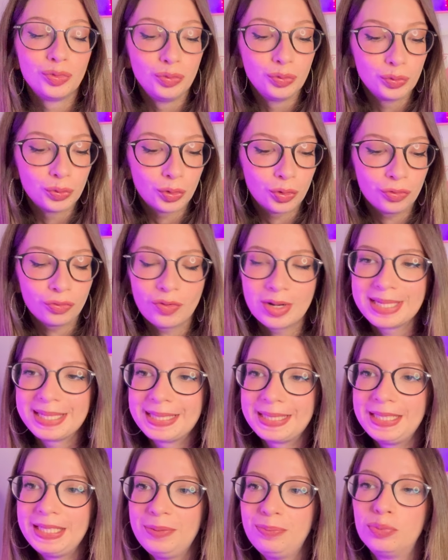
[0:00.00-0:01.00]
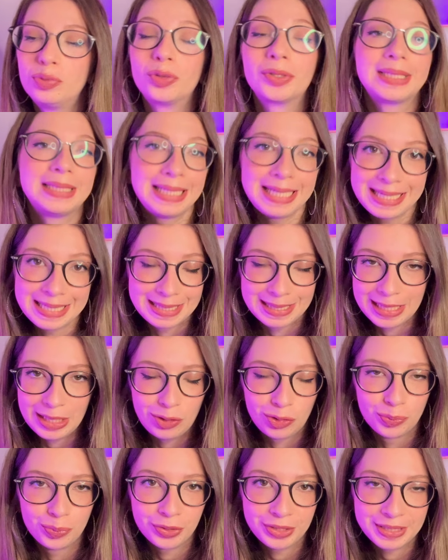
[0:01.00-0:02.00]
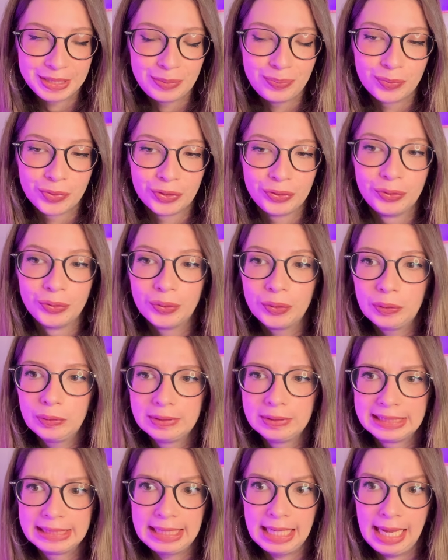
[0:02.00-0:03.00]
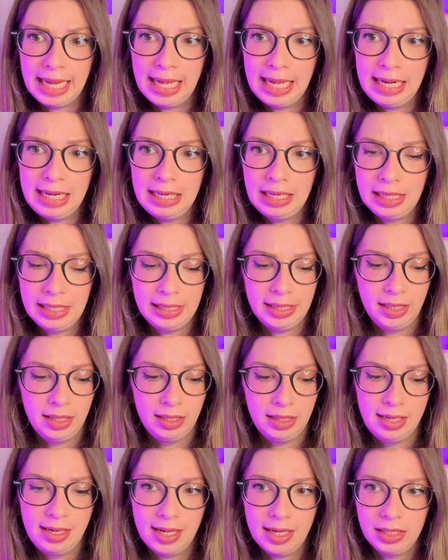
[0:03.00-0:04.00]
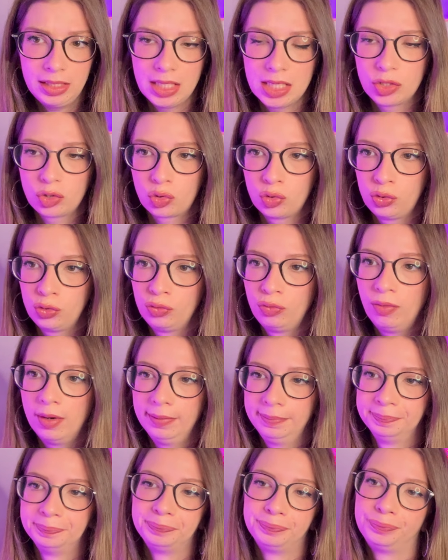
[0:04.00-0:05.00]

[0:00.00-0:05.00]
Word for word: Nous revoici pour tester le petit mode hôtel. Et là, qu'est-ce que je vois